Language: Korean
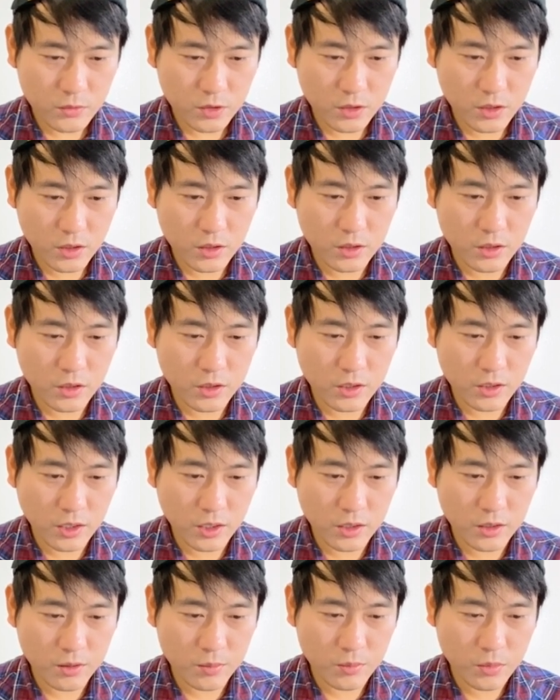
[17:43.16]

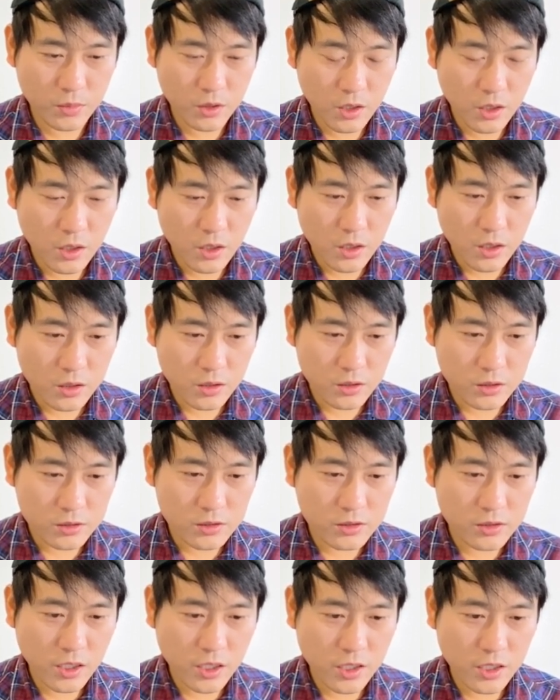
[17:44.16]
그러니까
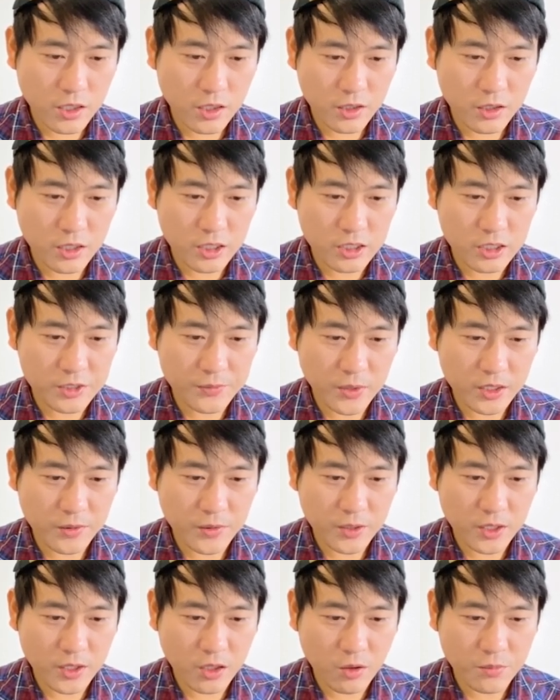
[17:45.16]
승객이 기침할
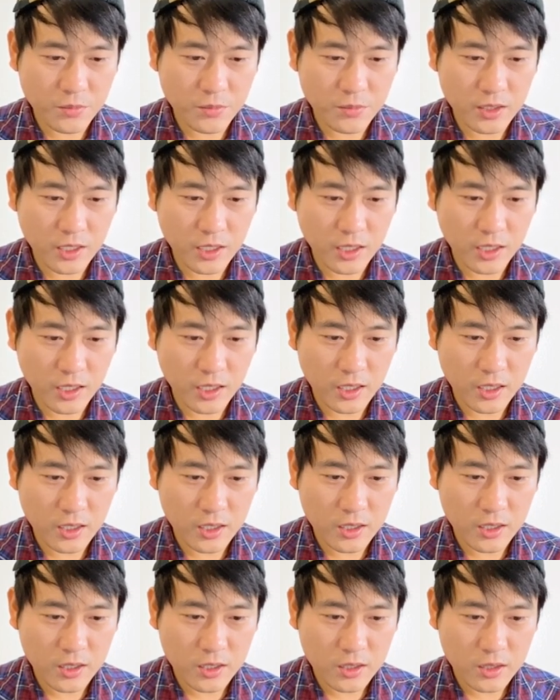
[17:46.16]
때마다 겁난다.
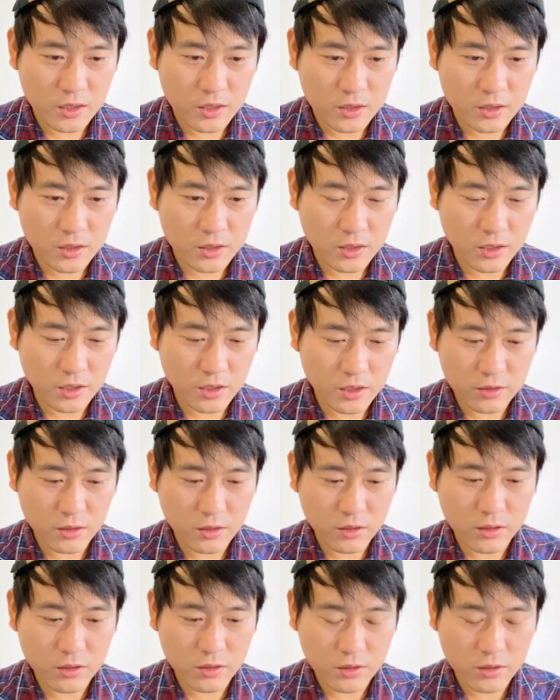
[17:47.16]
그래서